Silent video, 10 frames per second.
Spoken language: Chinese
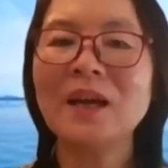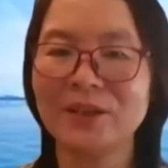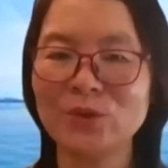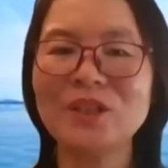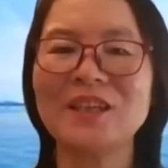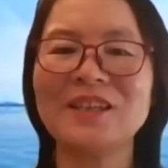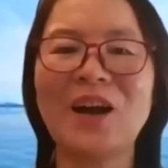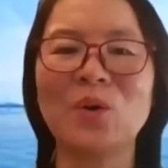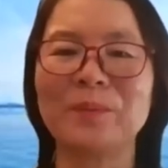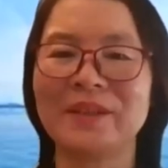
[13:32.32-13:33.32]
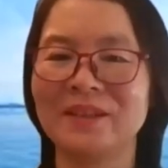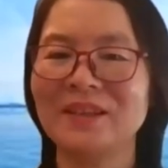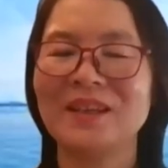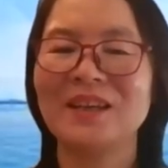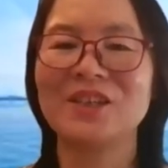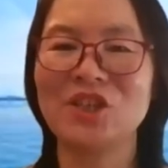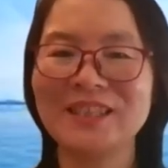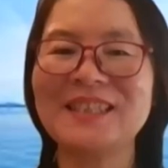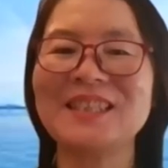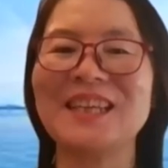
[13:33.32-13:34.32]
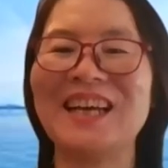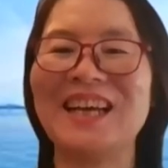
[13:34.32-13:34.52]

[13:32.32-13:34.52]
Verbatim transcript: 很多人让我们生气，